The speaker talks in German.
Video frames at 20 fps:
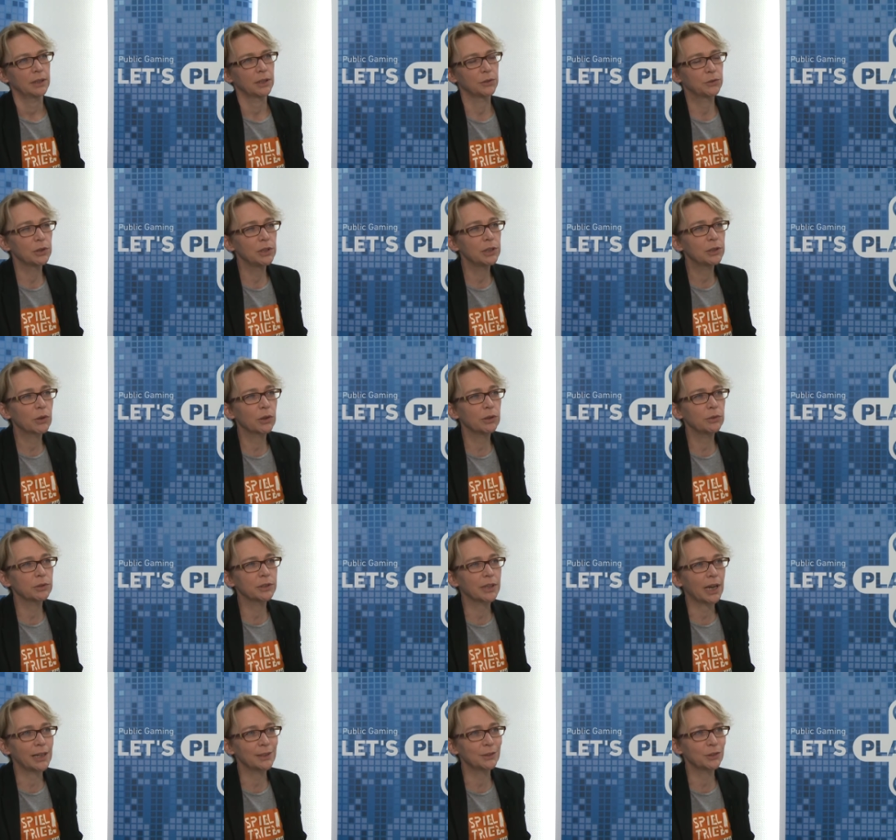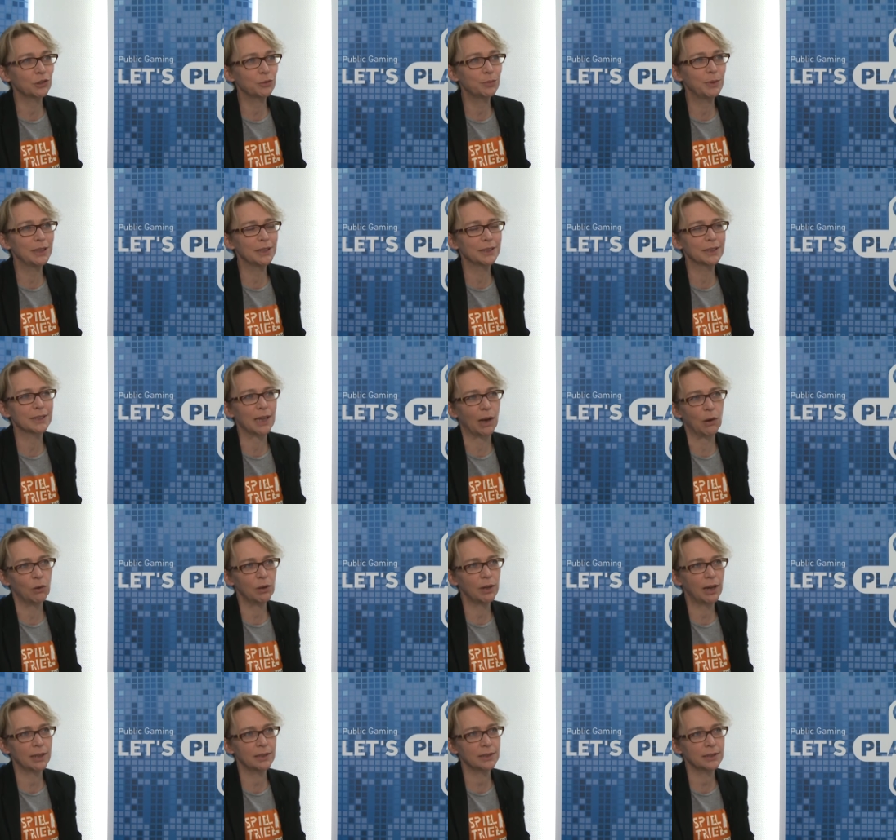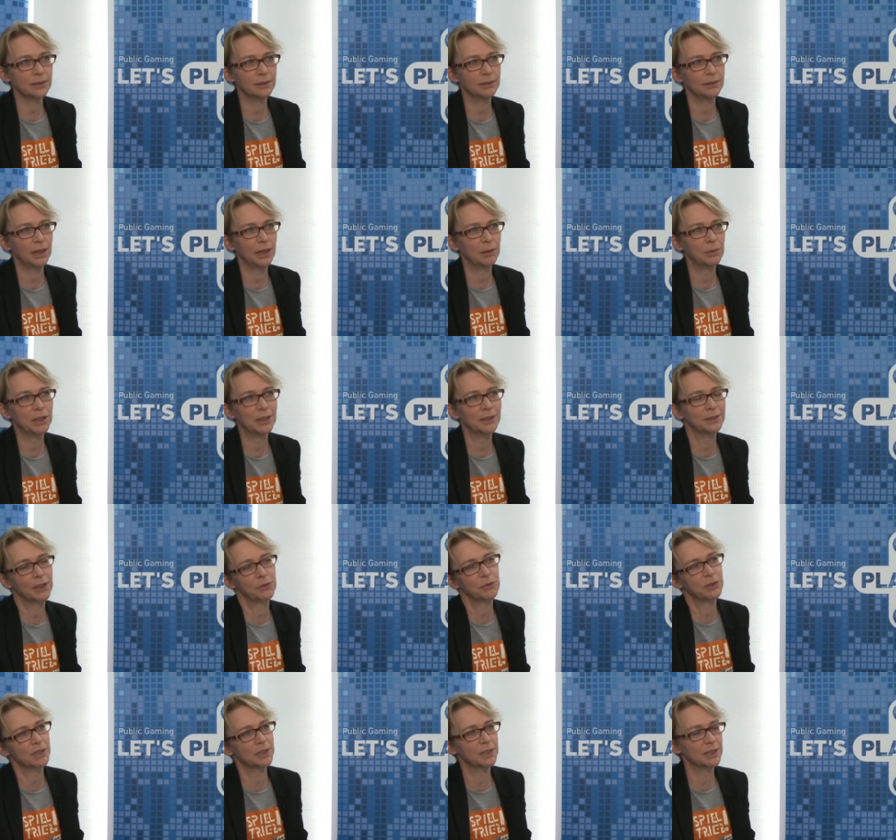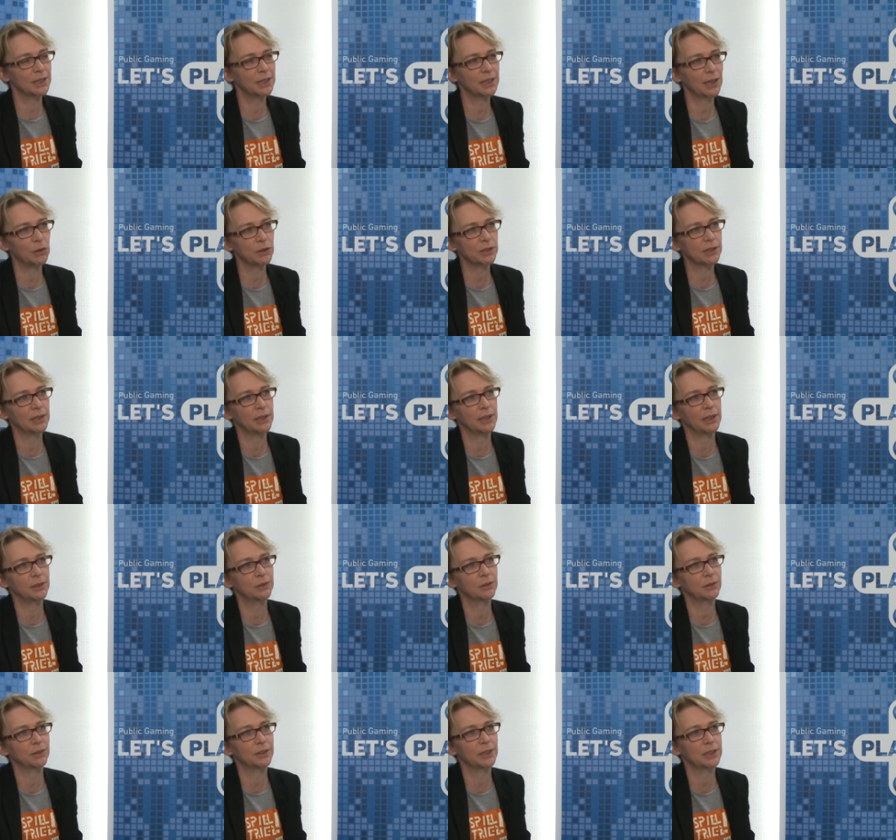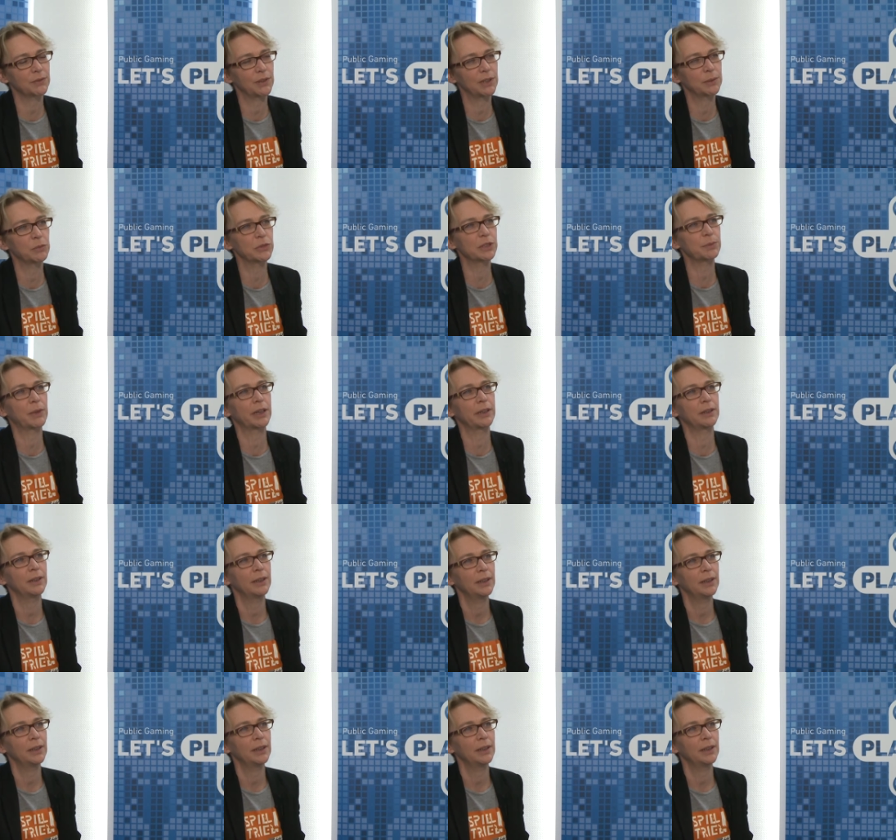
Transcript: Natürlich können Unterhaltungsspiele das auch leisten, aber dafür sind sie nicht ausgelegt. Und deswegen muss man äh,